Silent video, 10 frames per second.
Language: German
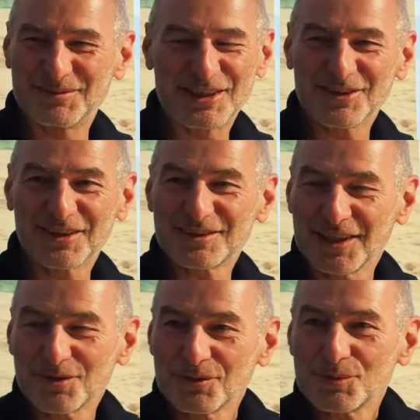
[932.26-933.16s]
Mensch aller
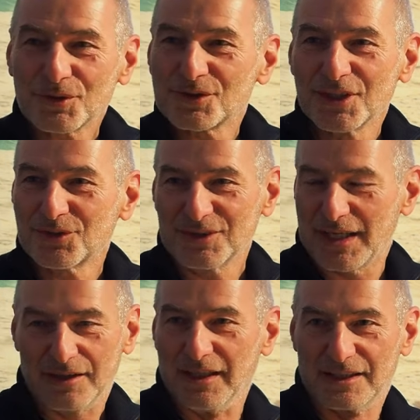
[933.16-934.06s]
Zeiten, aber es passiert halt
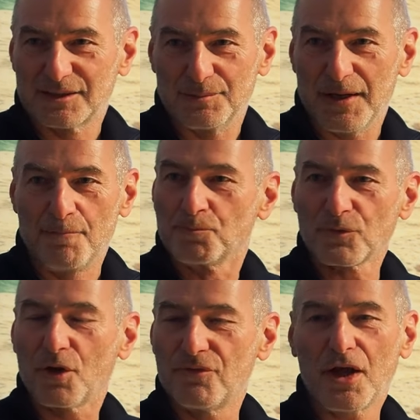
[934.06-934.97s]
auch nichts mehr,
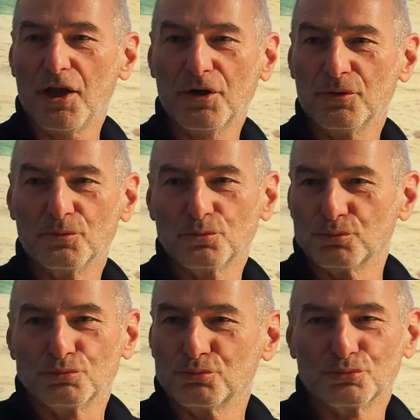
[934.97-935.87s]
weil
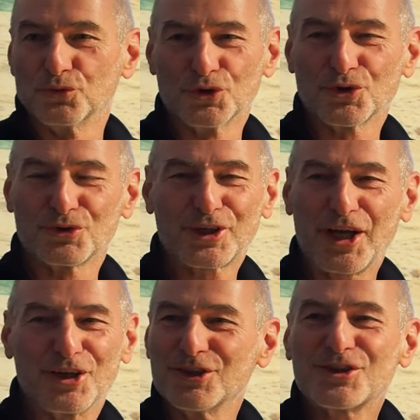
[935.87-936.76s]
ist ja
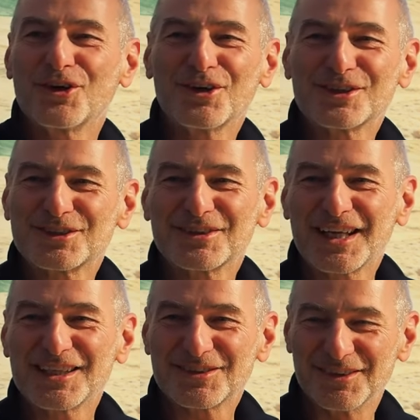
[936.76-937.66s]
okay, ist ja alles
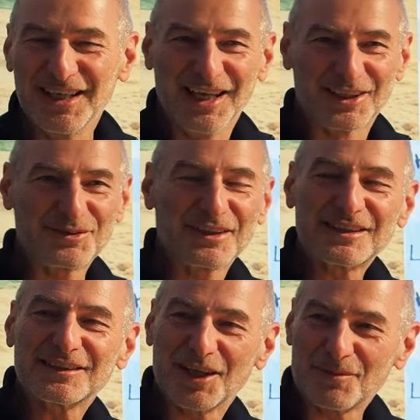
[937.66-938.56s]
okay so. Deswegen ist
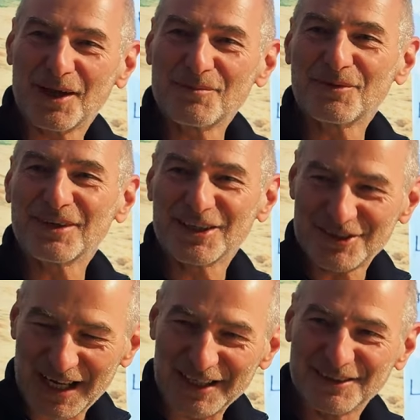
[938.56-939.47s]
es, glaube ich, auch immer wieder
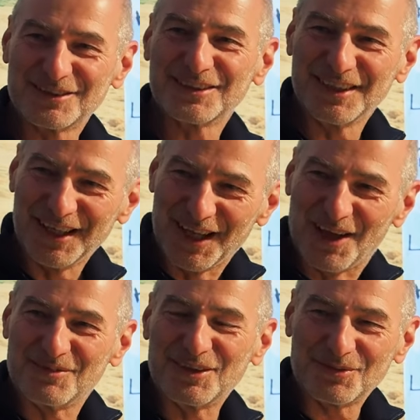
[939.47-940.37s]
entscheidend,
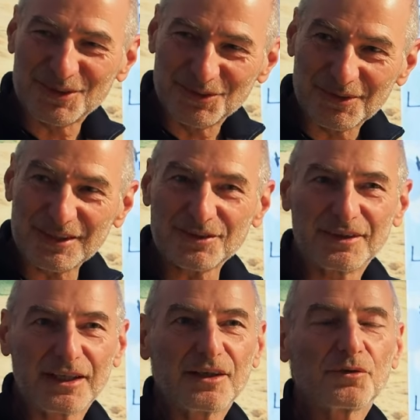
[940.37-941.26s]
wieder was Neues zu
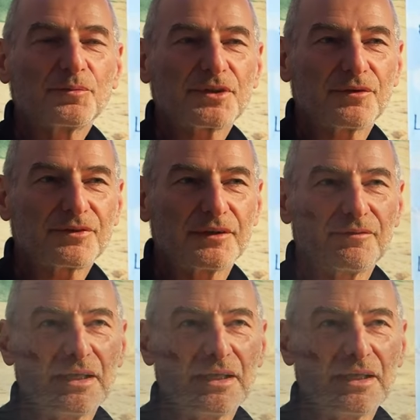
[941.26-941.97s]
lernen, umso auf den